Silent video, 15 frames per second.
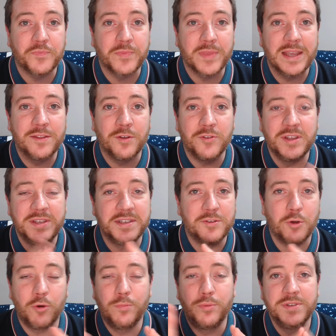dans des
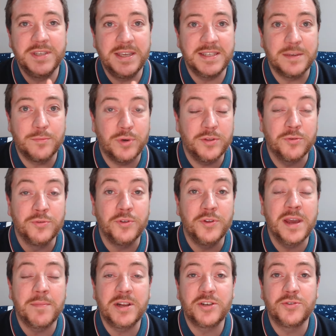secteurs opposés. Ça pourrait donc
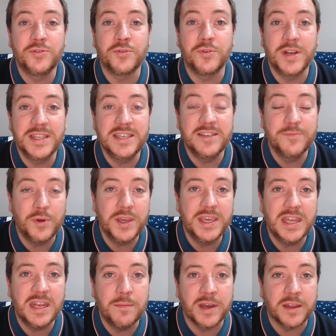donner un match relativement
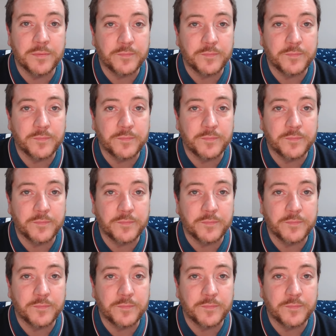équilibré.